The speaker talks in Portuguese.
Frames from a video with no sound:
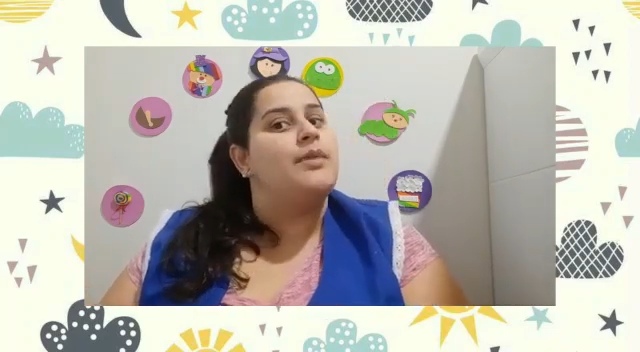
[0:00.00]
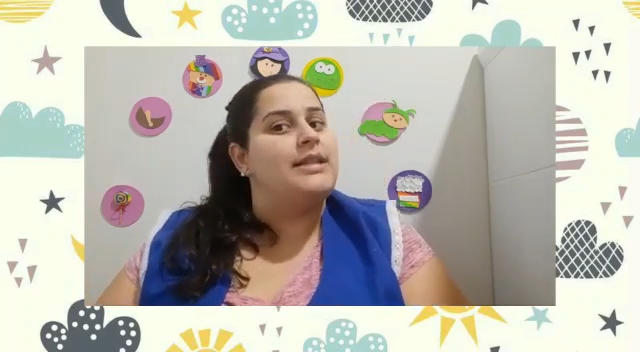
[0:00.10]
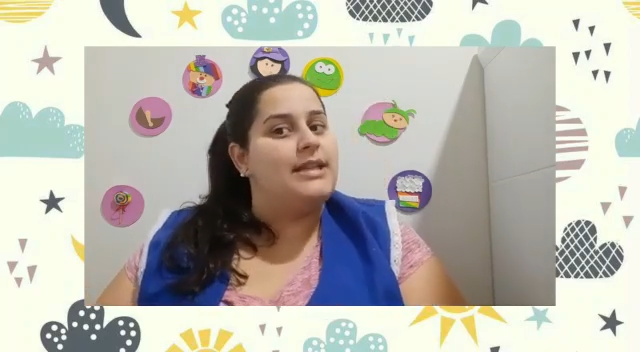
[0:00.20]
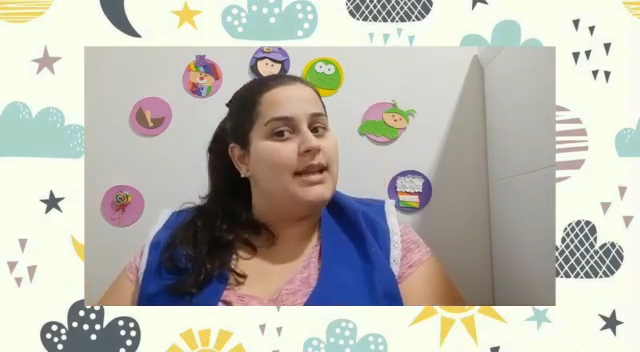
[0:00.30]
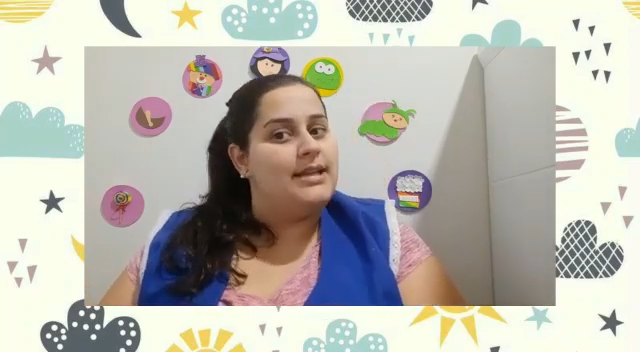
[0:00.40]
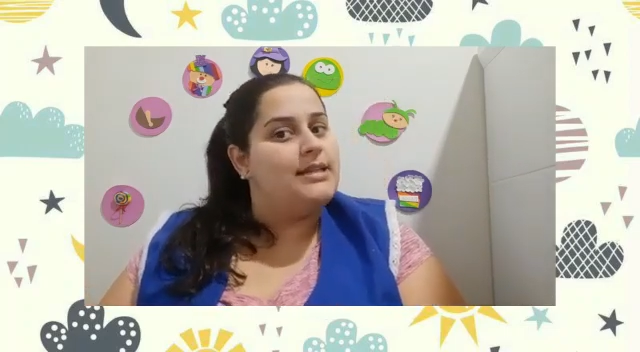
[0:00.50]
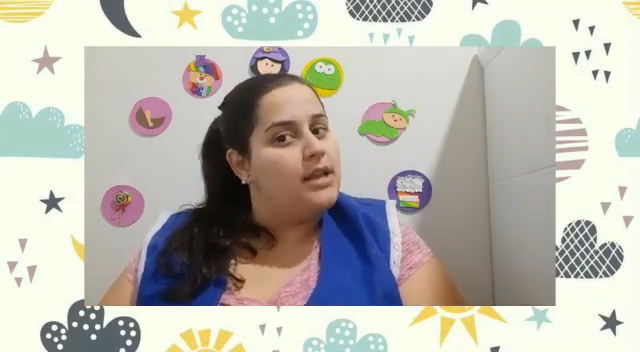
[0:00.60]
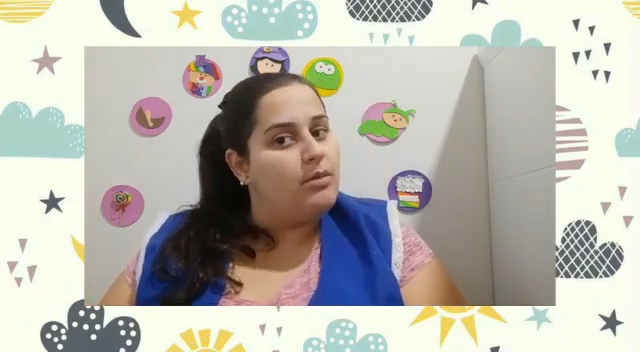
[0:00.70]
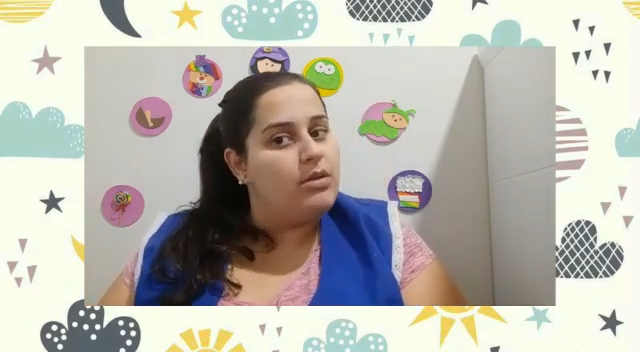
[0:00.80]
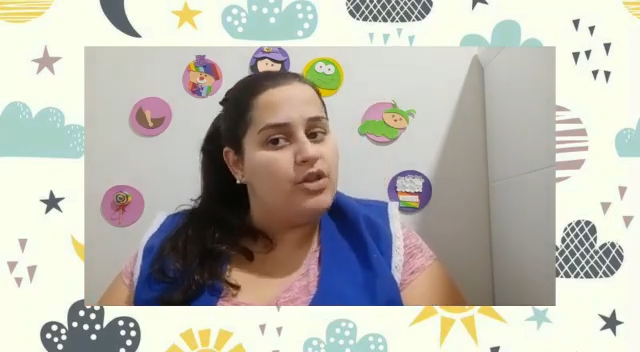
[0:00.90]
mas era
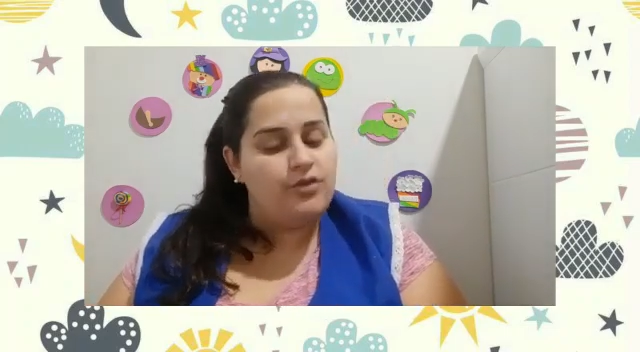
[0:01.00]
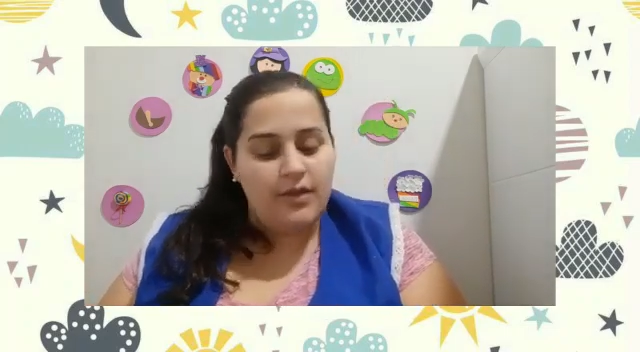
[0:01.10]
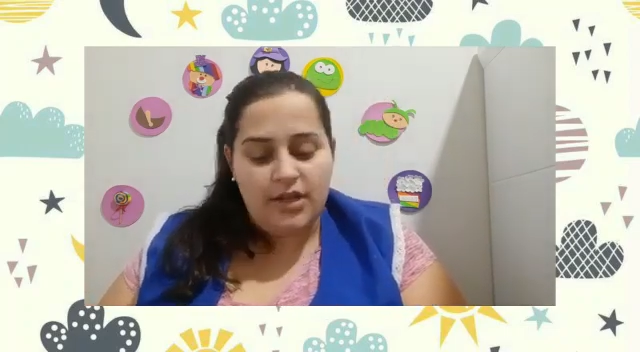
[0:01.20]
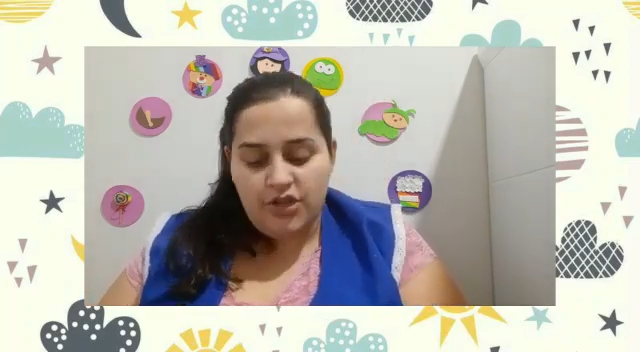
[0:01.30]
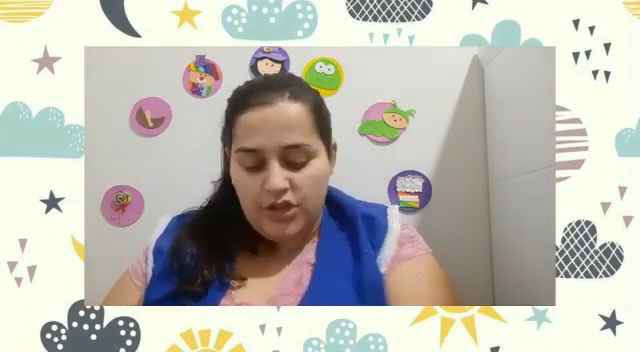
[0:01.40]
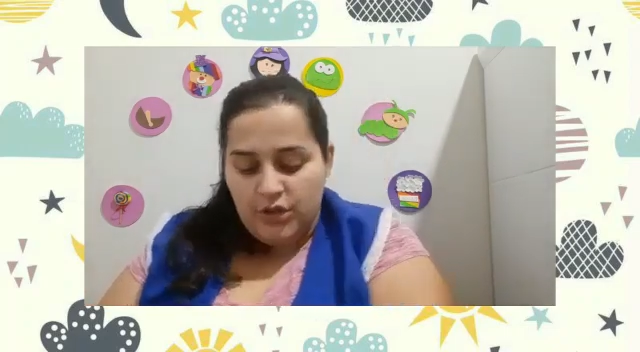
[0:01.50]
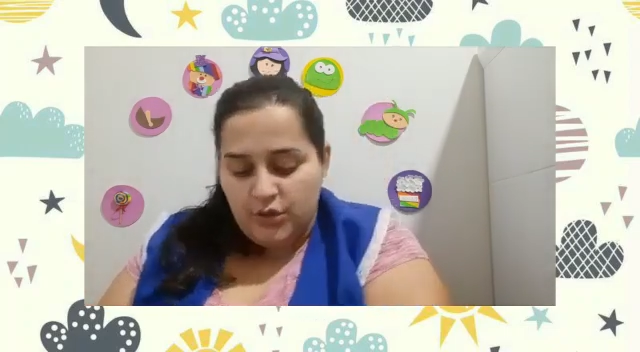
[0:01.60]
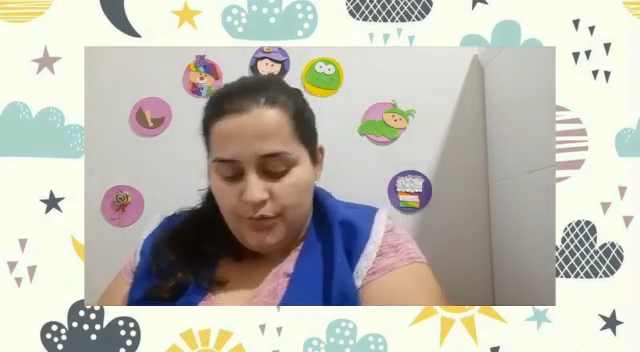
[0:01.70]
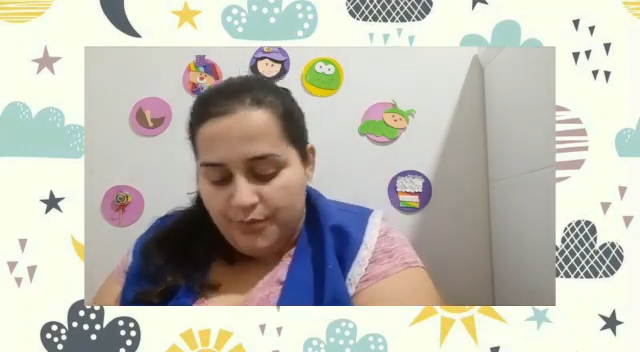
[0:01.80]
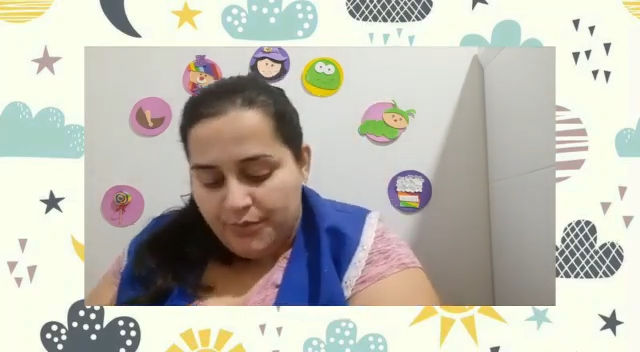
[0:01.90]
sempre divertido.